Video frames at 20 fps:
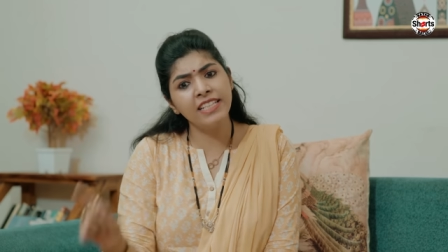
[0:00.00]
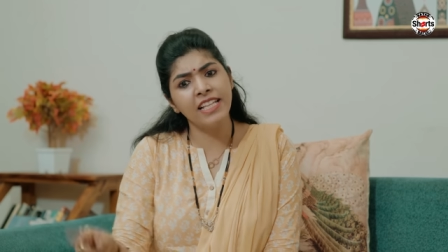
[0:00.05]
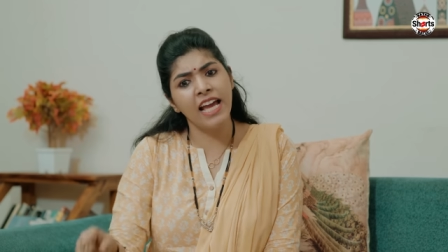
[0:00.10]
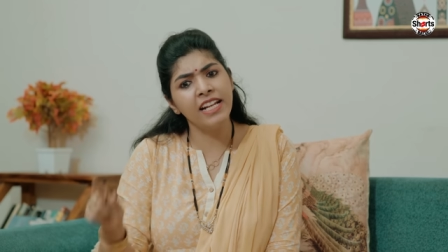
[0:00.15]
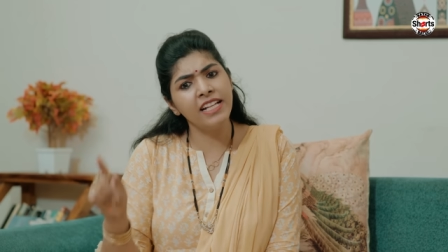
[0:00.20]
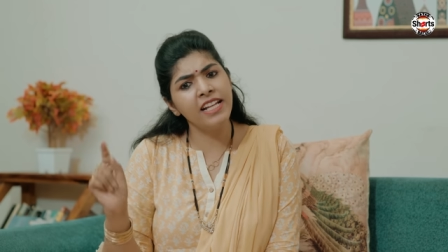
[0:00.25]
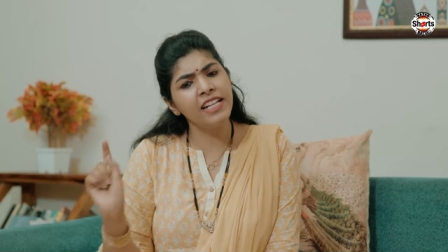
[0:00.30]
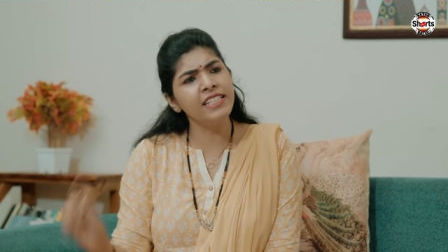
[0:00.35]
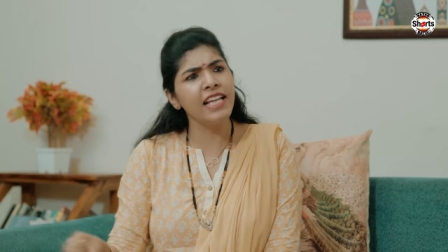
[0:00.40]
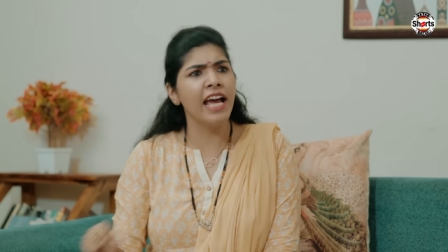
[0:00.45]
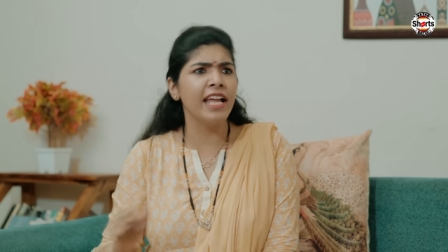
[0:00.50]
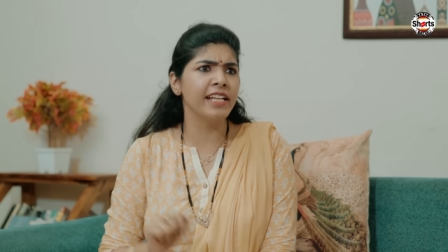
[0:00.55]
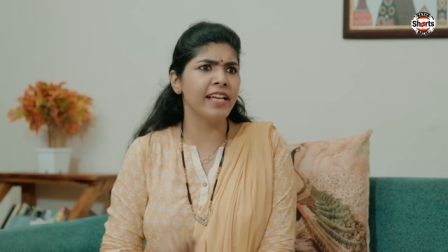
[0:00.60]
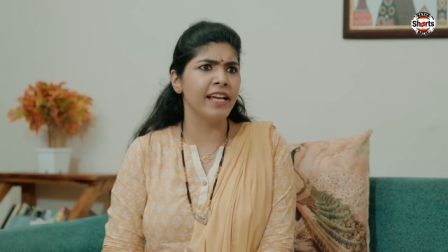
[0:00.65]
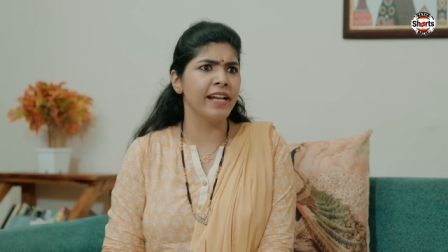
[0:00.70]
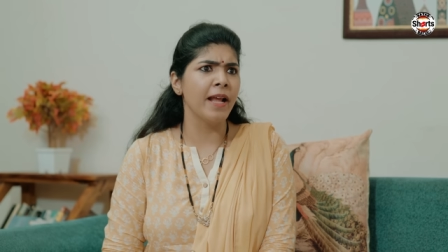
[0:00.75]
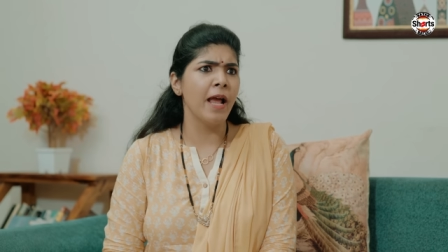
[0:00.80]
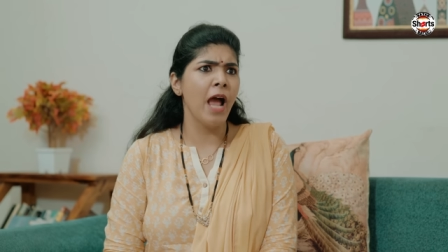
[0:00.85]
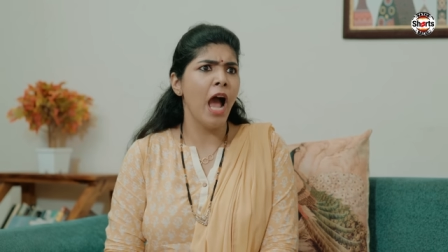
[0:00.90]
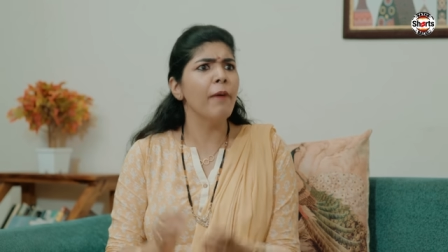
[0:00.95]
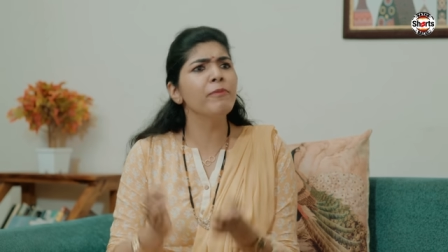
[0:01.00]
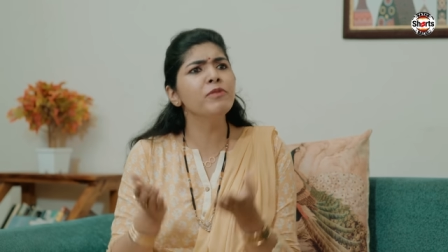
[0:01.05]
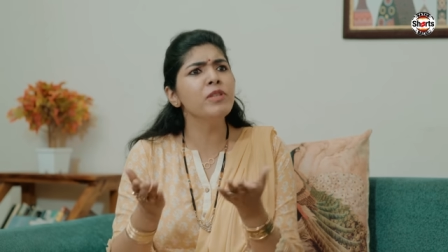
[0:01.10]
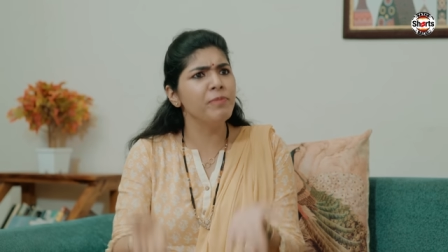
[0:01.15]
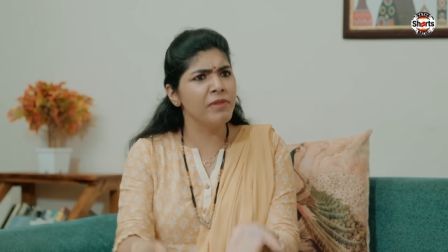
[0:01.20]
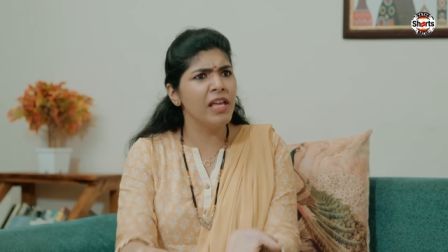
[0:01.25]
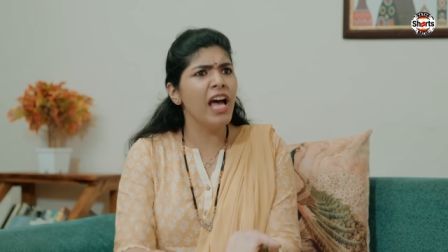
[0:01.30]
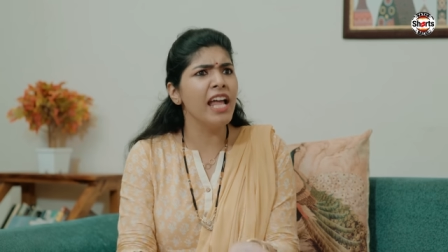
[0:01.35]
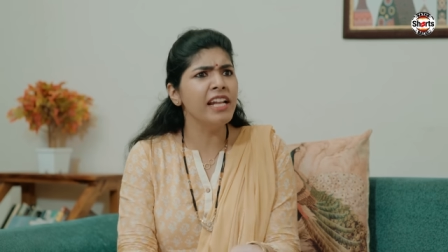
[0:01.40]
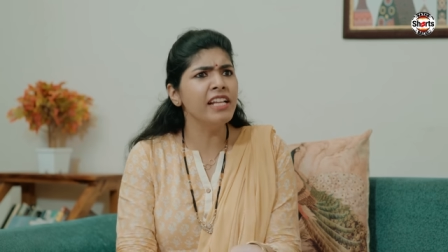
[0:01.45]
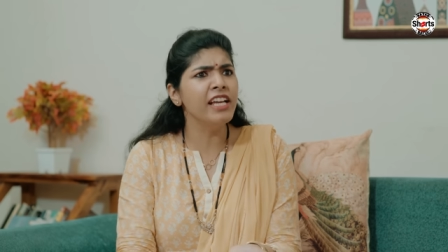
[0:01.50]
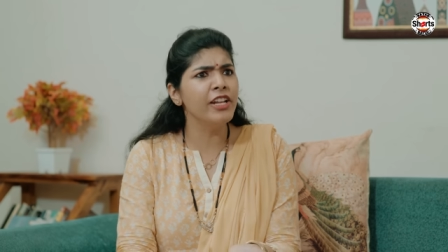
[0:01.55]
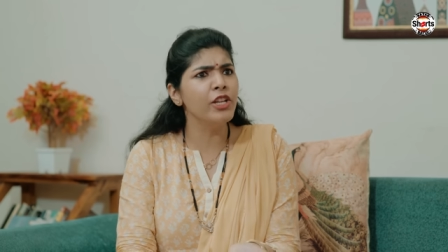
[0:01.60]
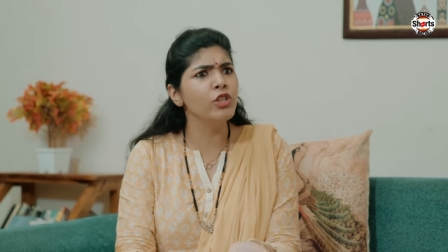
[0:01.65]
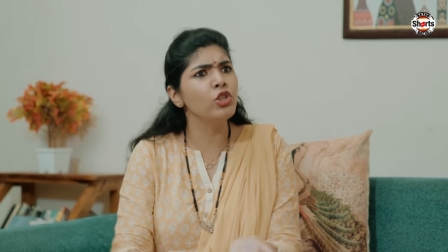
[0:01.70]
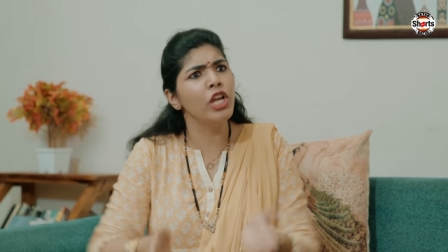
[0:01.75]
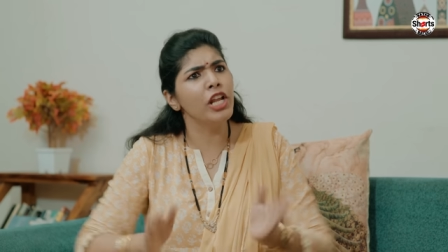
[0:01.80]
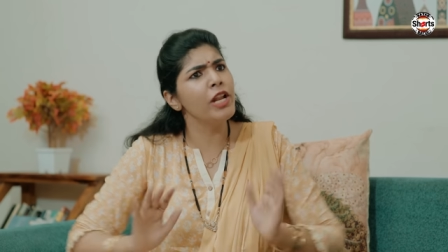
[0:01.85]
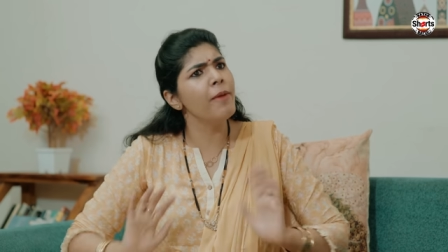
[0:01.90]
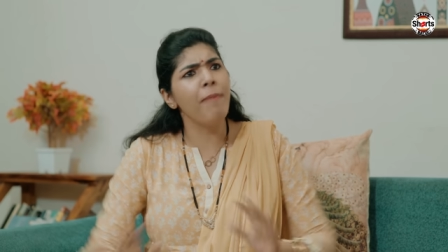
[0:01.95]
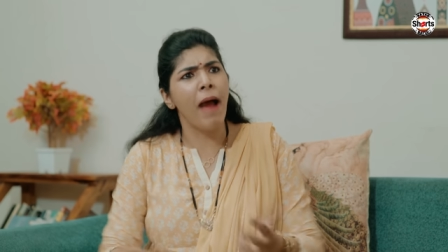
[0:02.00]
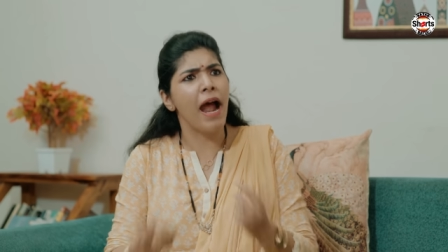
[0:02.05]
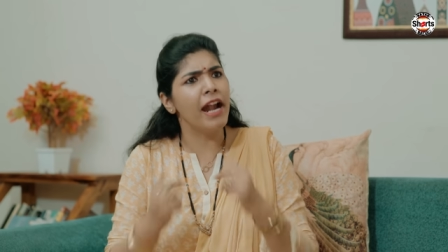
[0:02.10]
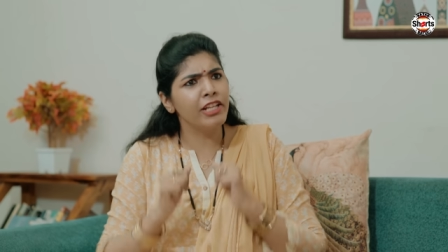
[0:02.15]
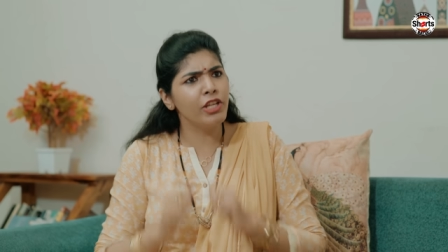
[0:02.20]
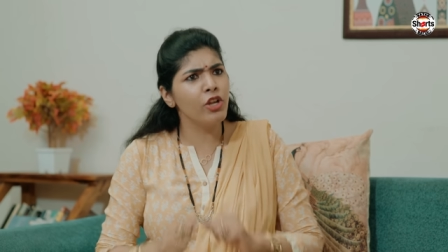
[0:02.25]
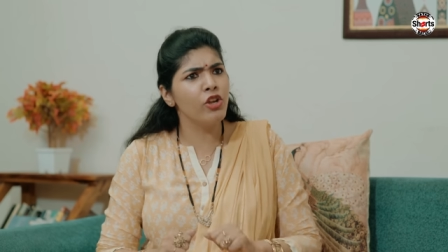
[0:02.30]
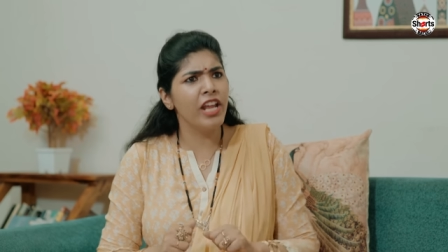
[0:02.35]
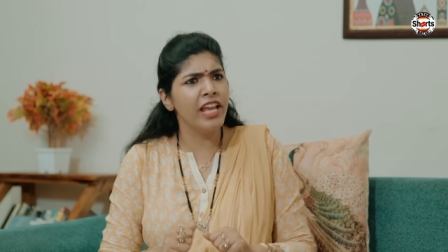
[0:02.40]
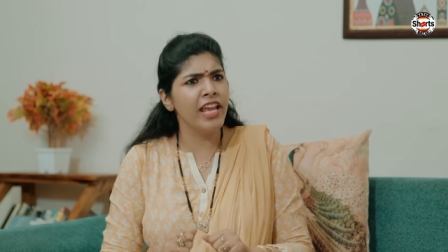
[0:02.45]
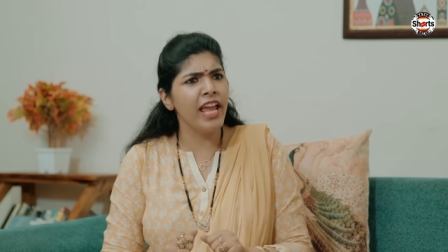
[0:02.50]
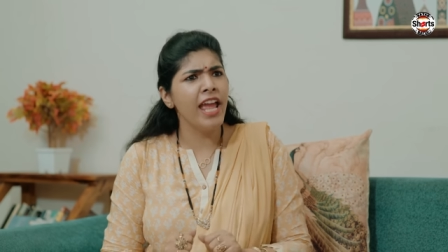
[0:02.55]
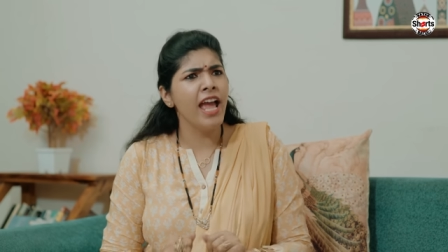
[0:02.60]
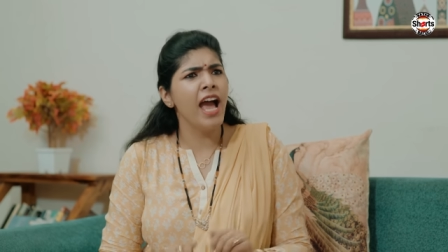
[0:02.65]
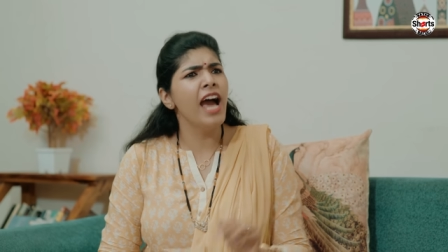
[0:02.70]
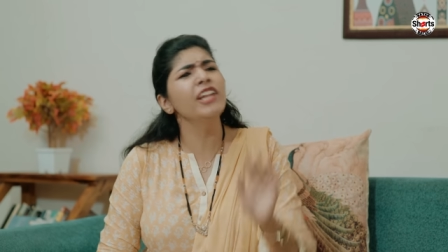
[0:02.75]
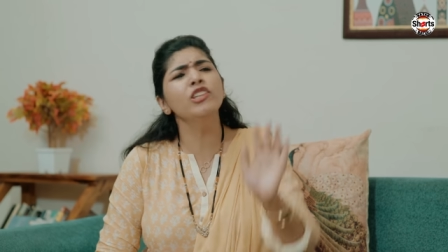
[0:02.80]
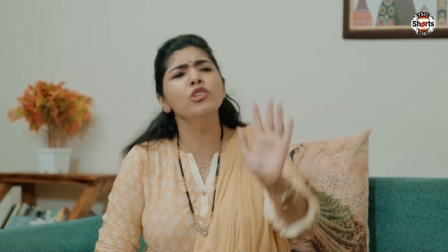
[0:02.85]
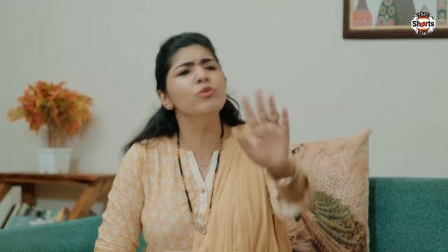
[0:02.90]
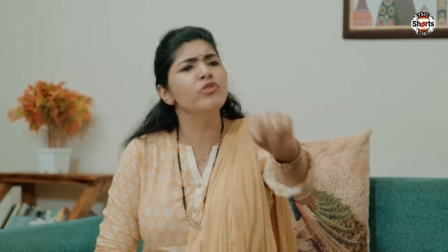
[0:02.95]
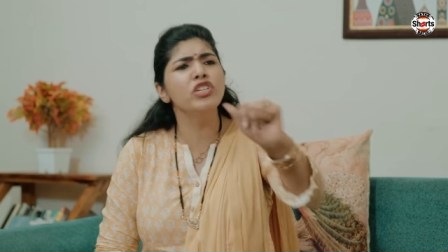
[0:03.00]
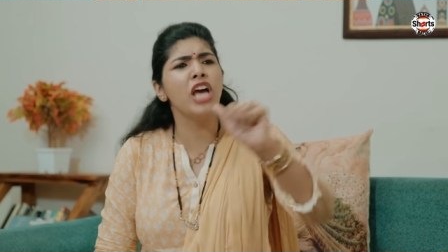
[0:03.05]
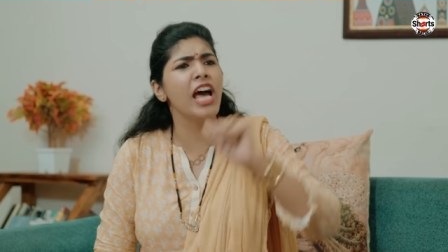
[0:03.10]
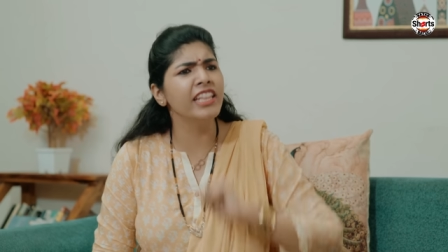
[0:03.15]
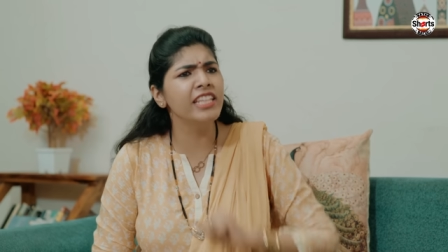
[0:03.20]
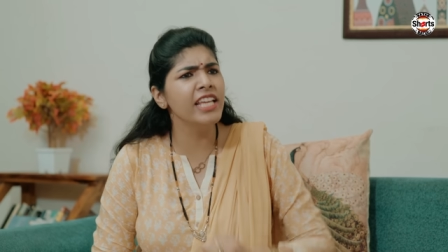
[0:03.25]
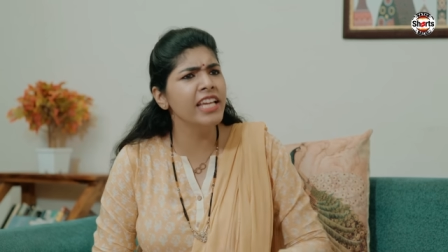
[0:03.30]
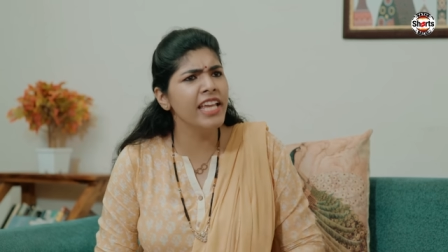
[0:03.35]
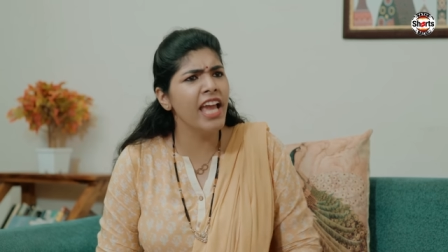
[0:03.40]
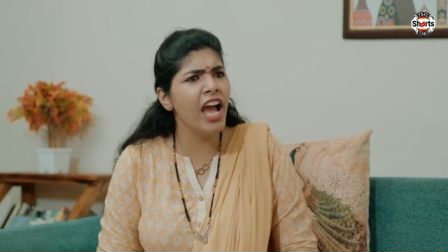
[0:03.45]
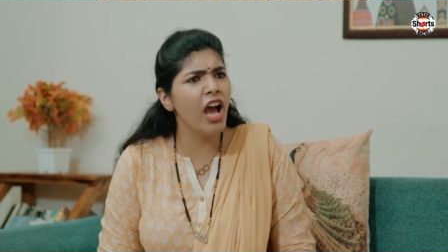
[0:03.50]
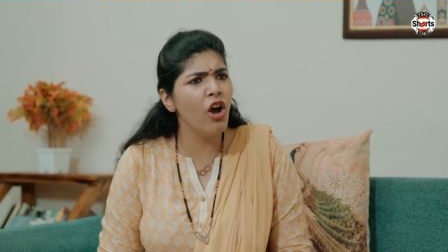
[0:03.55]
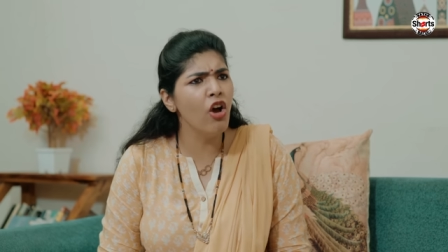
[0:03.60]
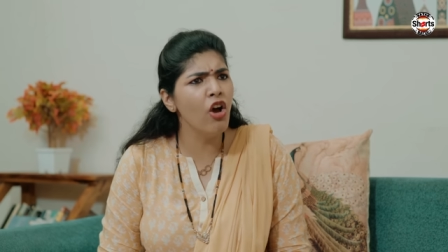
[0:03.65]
कर दान कर दान कर अब जब दान कर रही हो तो कह रहे बांट क्यों रही है अरे तुम चाहते क्या